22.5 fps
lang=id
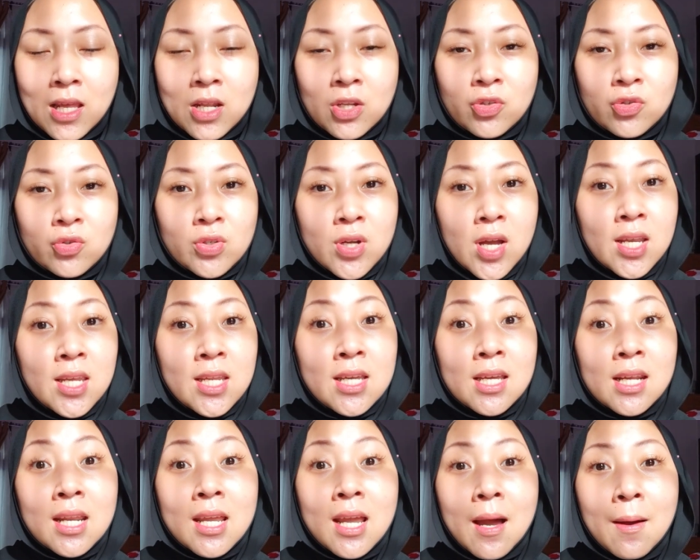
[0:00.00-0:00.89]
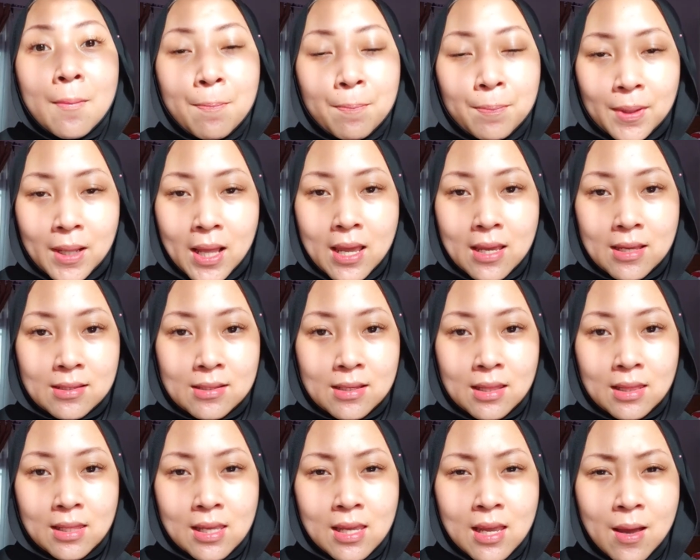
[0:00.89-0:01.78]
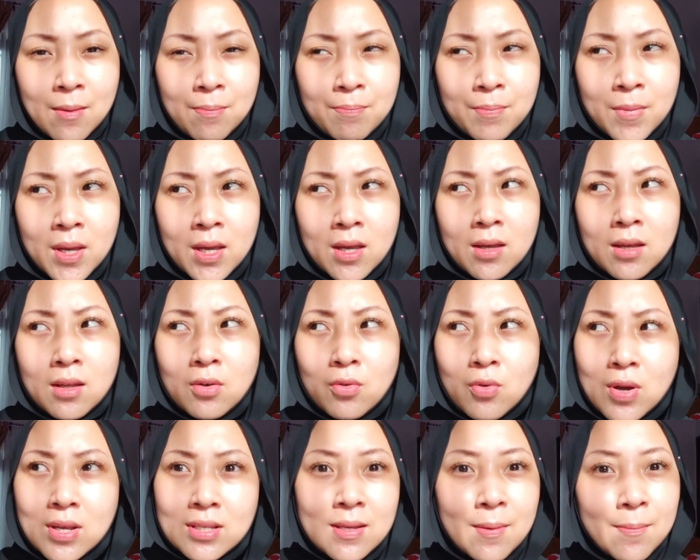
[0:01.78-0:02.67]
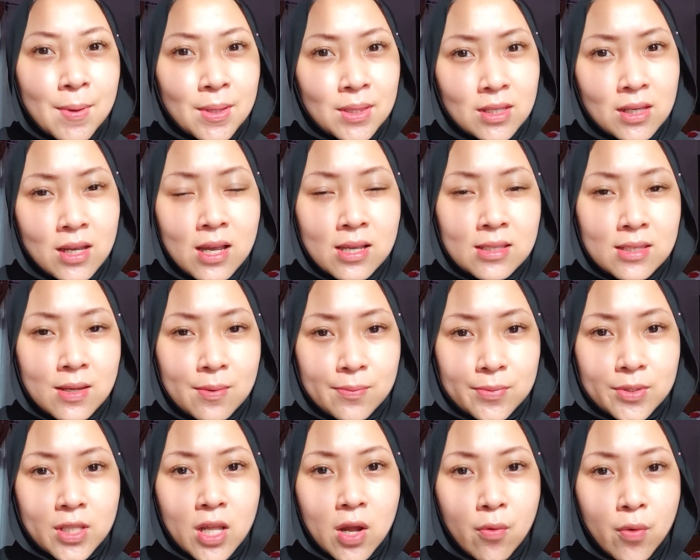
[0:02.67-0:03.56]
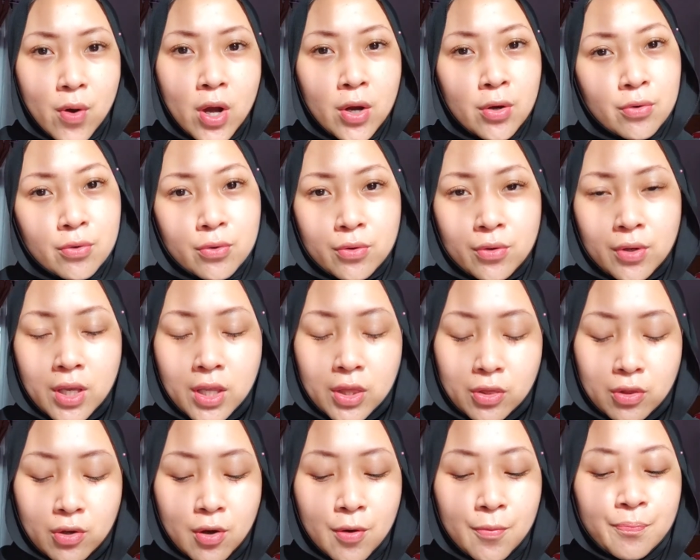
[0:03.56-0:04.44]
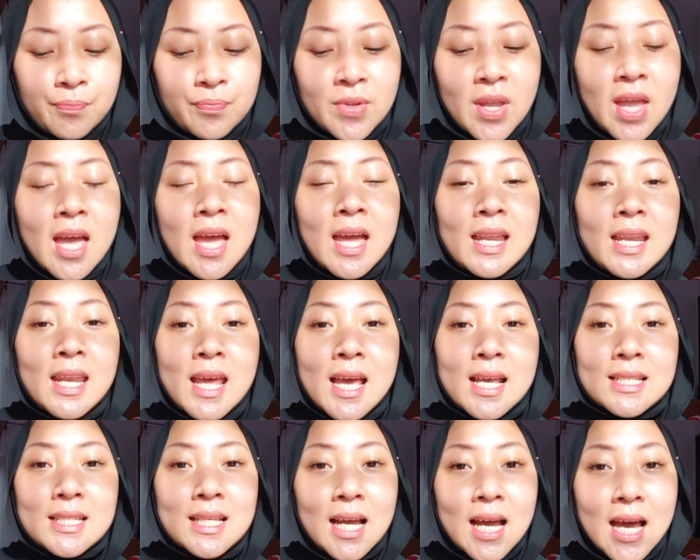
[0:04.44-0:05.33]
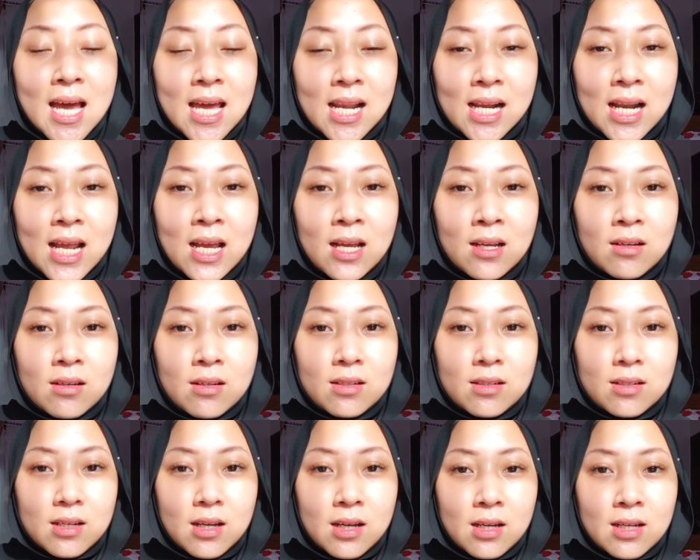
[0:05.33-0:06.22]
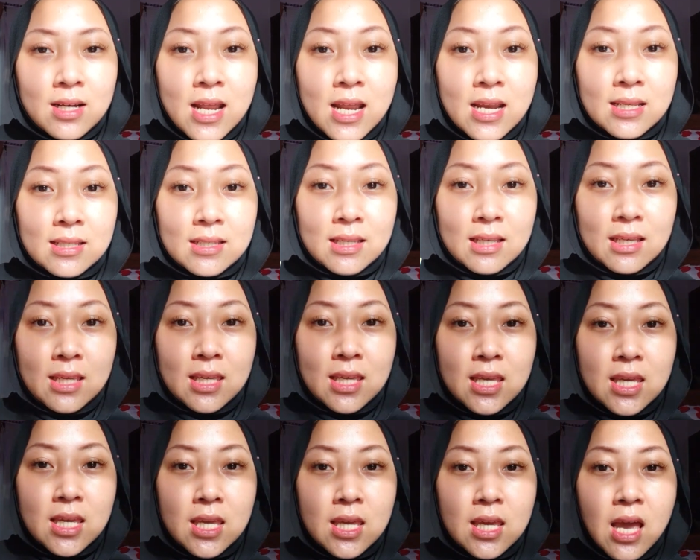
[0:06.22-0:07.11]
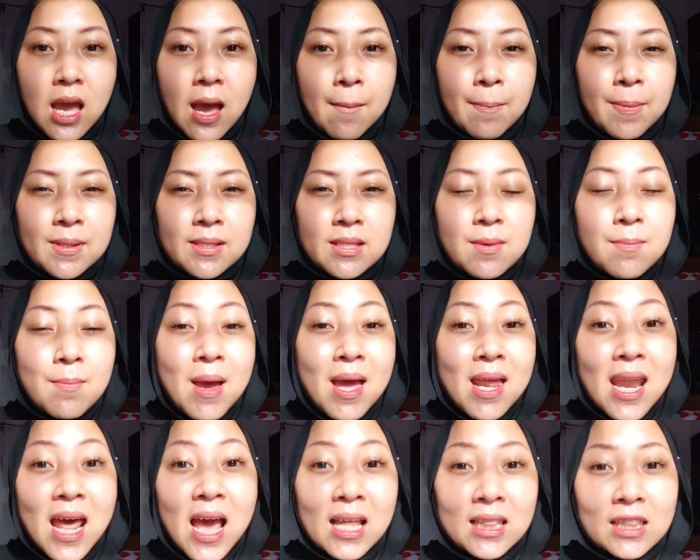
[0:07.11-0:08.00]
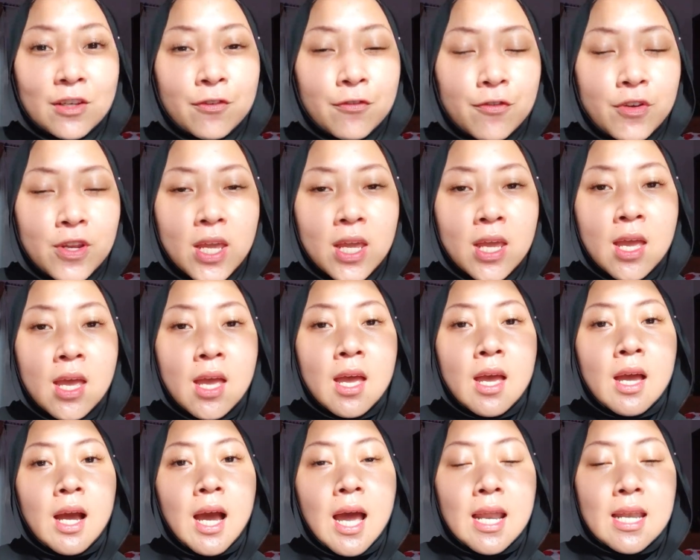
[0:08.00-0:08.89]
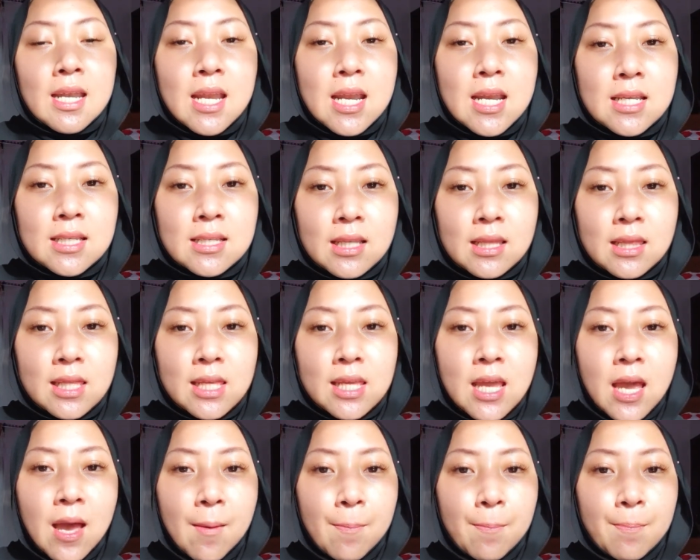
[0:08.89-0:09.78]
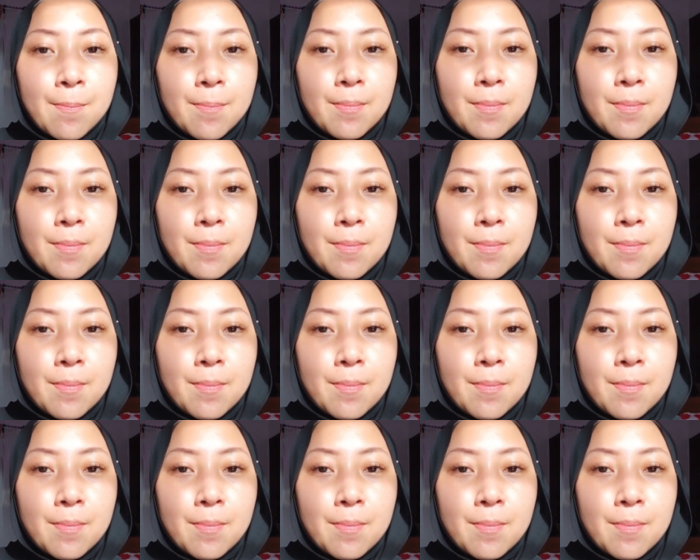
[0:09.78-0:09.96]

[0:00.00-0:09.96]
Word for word: dan juga di reapply setiap 2 3 jam setahu aku gitu. Nah, sekarang uh, dari segi apa sih bahan aktif nih? Kan dari setiap